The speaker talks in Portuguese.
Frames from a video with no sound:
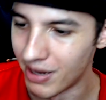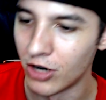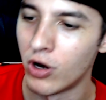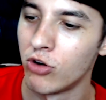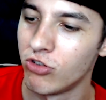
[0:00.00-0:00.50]
É
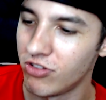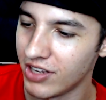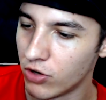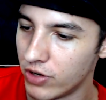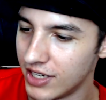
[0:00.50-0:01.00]
manual de
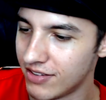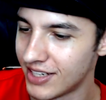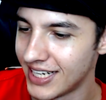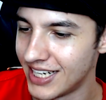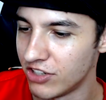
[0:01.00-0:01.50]

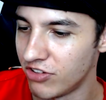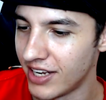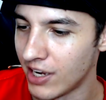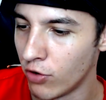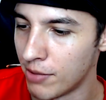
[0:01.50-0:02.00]
segurança,
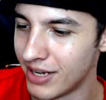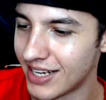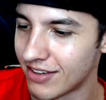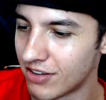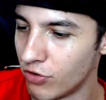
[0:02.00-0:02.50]
garantia e
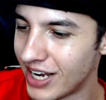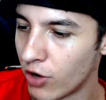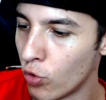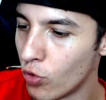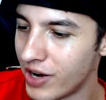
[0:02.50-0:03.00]
regulamentação
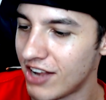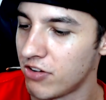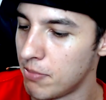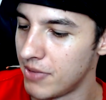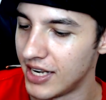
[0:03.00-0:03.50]
da Google
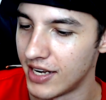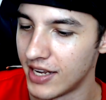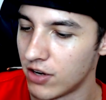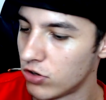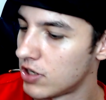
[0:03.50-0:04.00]
Nest Mini, né?